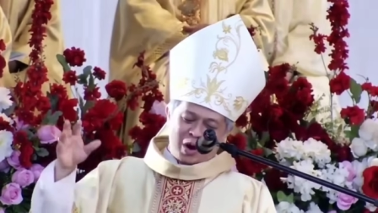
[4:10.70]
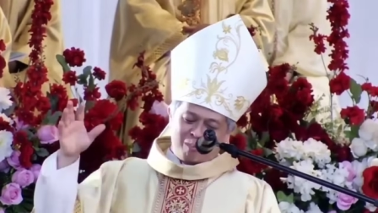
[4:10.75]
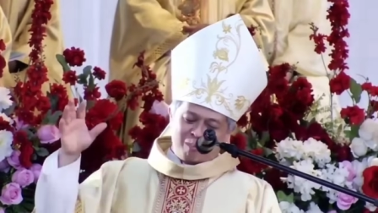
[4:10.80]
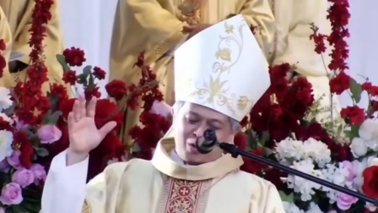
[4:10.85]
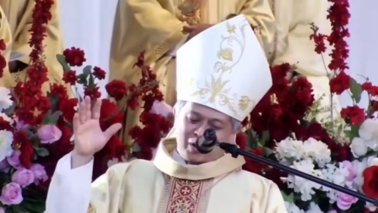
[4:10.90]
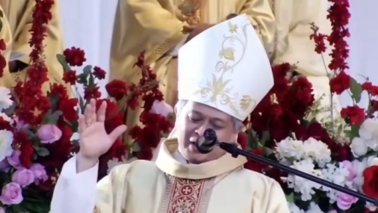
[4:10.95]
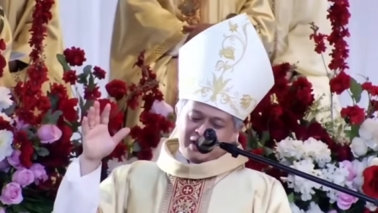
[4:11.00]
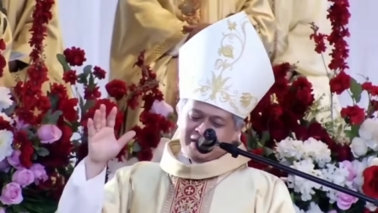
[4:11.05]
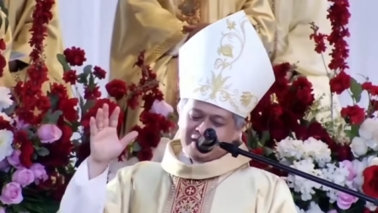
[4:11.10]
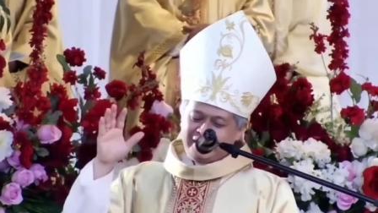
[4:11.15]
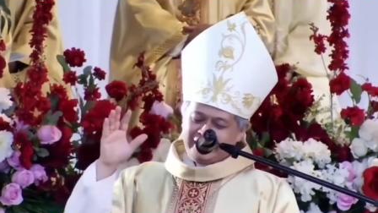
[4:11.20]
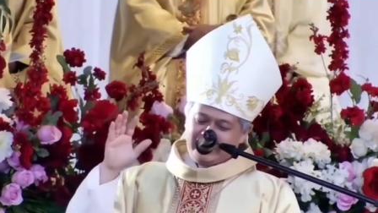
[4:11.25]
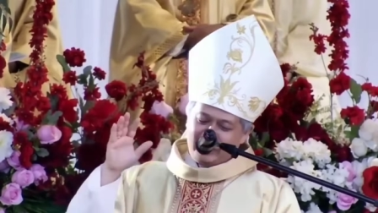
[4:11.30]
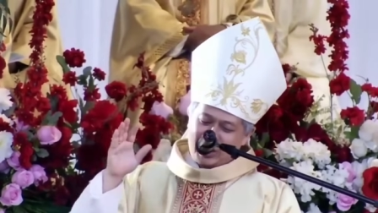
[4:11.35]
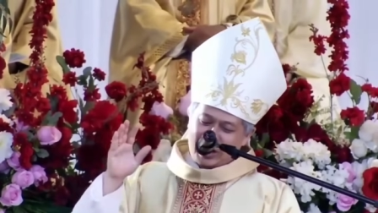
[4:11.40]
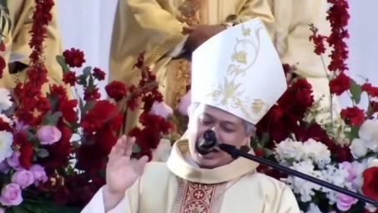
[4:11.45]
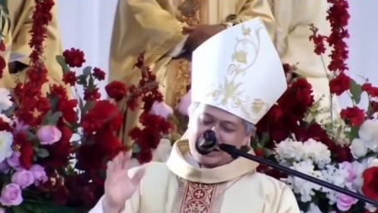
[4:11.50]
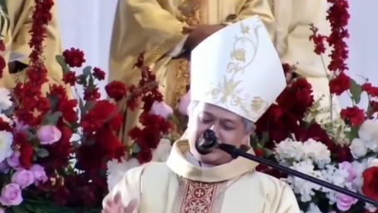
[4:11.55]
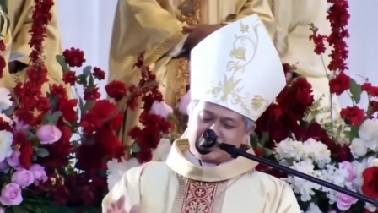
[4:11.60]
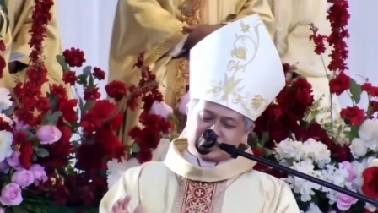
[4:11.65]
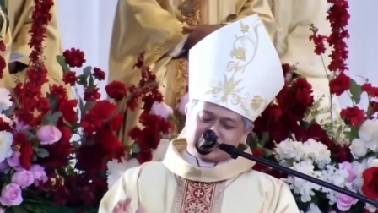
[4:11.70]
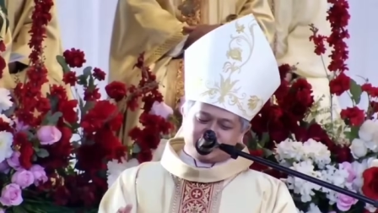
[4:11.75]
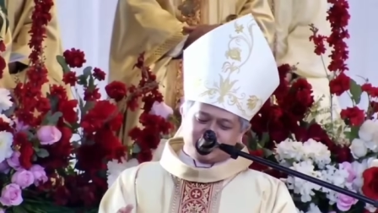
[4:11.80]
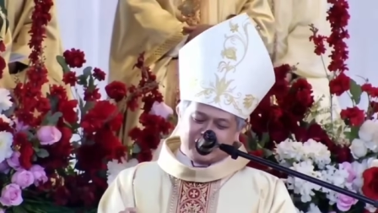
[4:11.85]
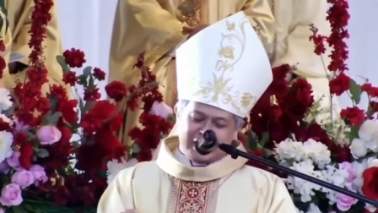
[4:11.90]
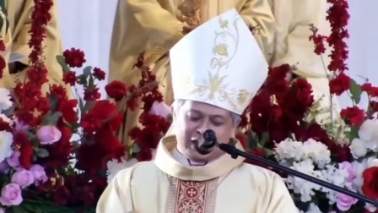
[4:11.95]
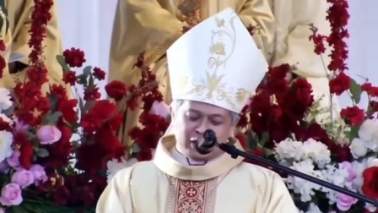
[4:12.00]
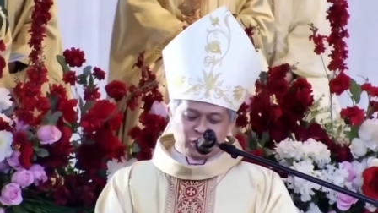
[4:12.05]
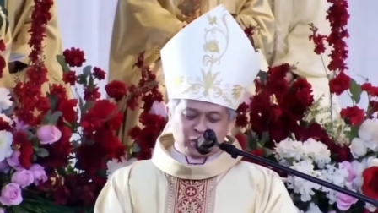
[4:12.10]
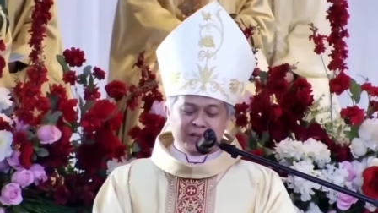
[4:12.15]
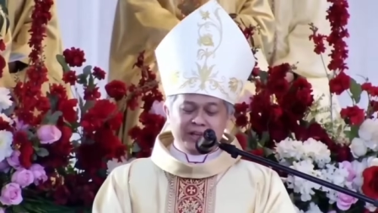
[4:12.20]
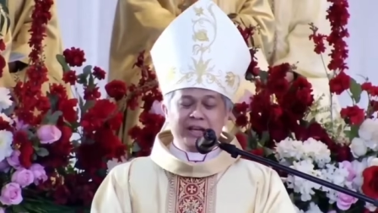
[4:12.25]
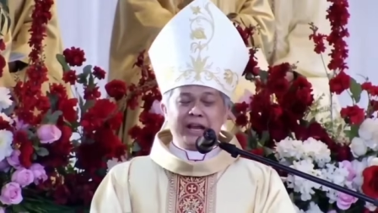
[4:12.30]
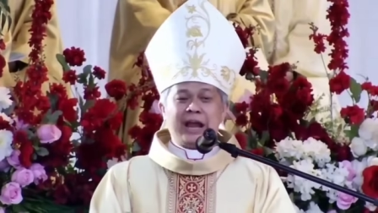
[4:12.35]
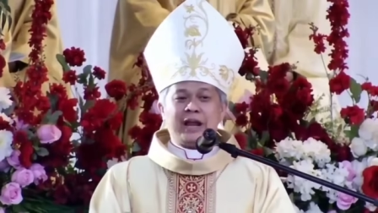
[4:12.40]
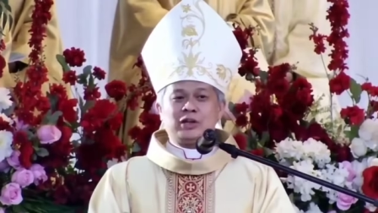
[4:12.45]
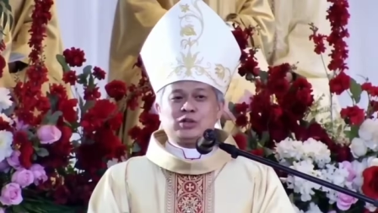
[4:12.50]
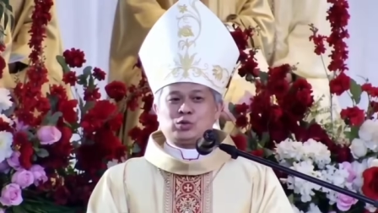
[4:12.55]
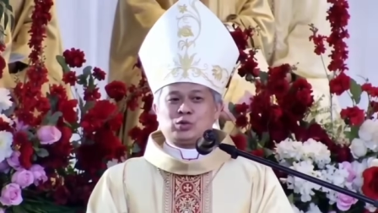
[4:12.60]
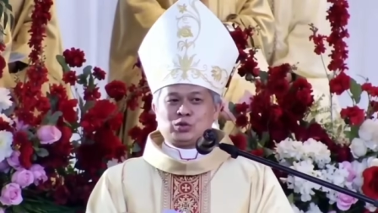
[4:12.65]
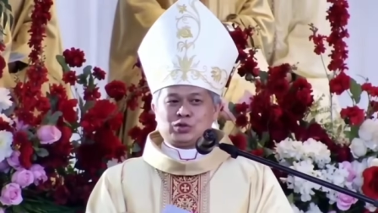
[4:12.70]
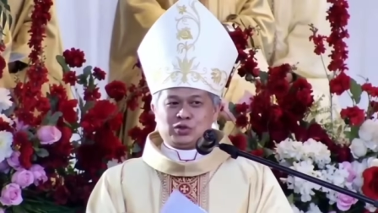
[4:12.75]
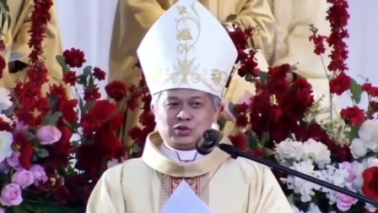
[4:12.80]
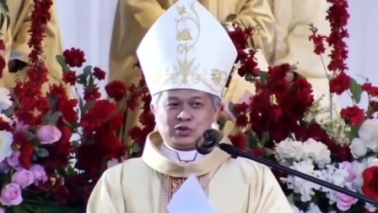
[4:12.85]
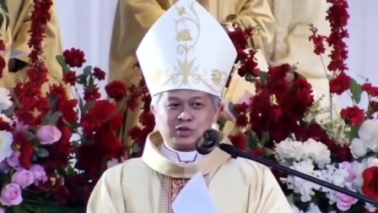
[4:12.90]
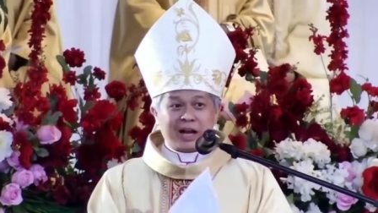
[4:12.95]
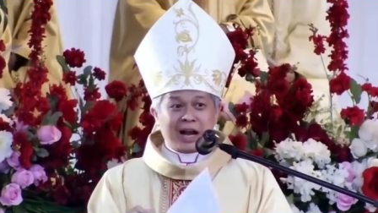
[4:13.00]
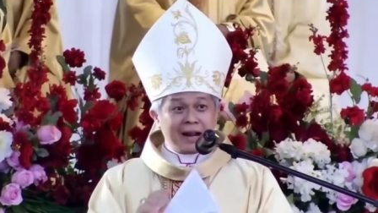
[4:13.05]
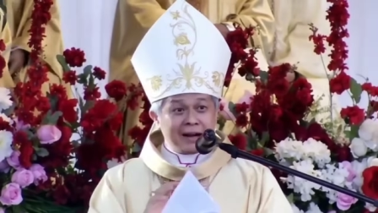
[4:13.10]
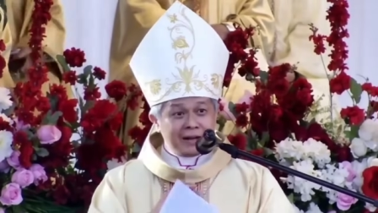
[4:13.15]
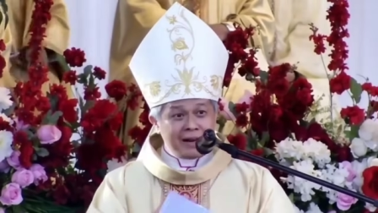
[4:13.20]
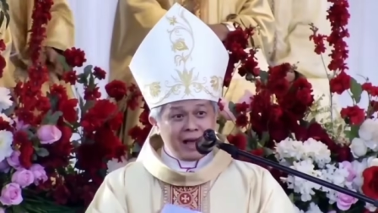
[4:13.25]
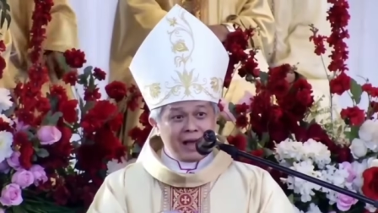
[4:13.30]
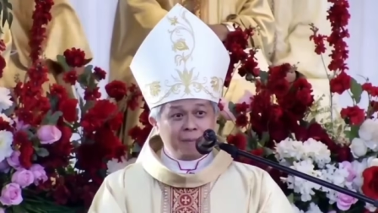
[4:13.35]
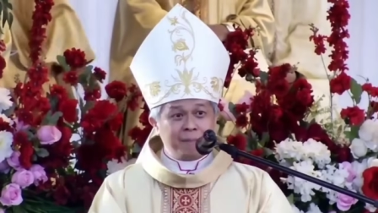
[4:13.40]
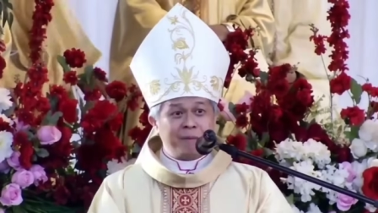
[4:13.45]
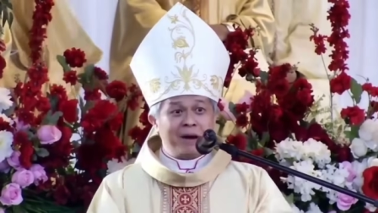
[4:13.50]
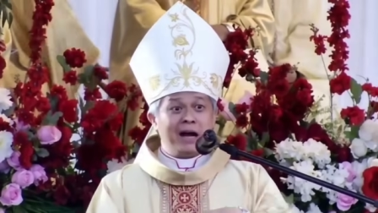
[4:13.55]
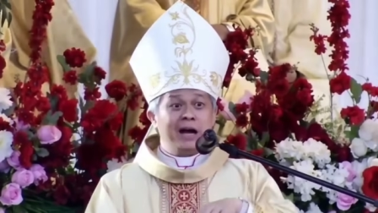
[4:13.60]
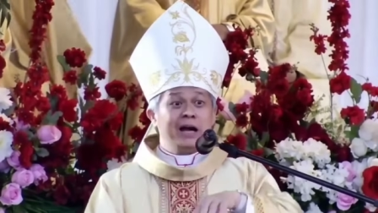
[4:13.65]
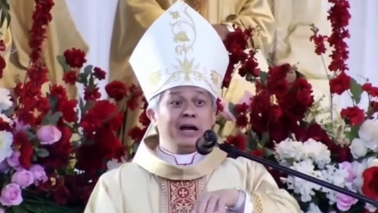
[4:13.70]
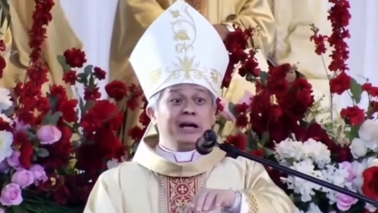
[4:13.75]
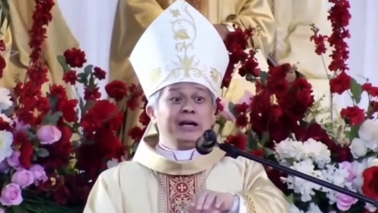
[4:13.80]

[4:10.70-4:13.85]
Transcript: murid Yohanes mengikuti Yesus. Karena apa?